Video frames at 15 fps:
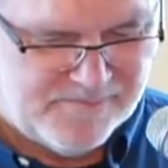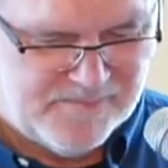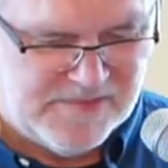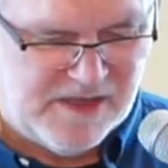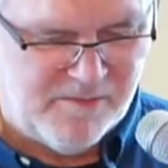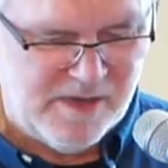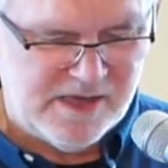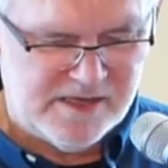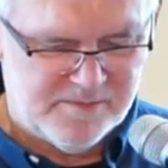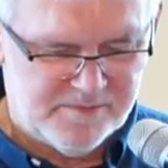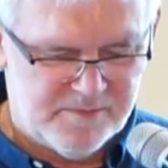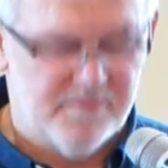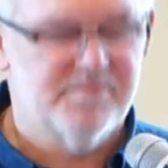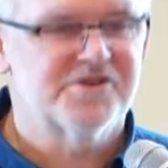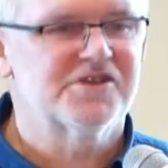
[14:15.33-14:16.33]
nie mieli
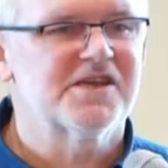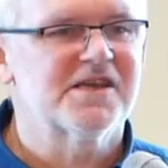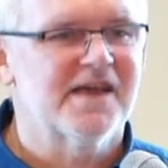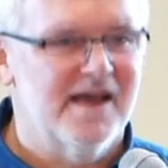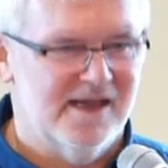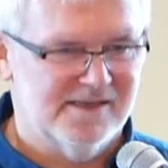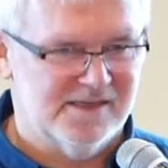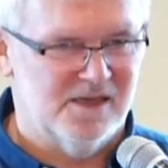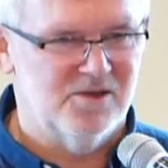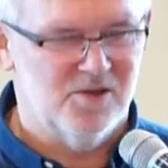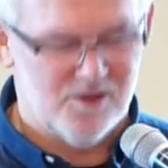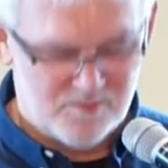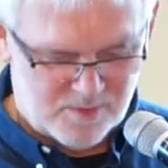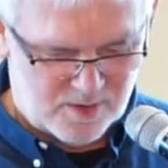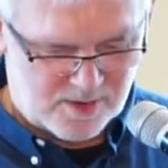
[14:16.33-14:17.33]
przykazań
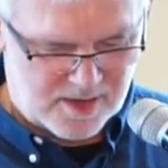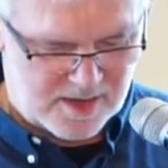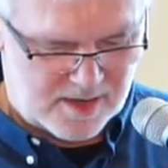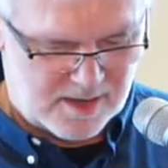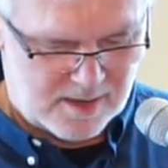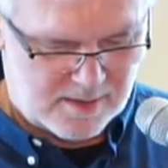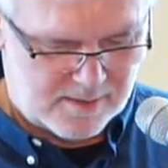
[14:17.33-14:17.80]
od Boga,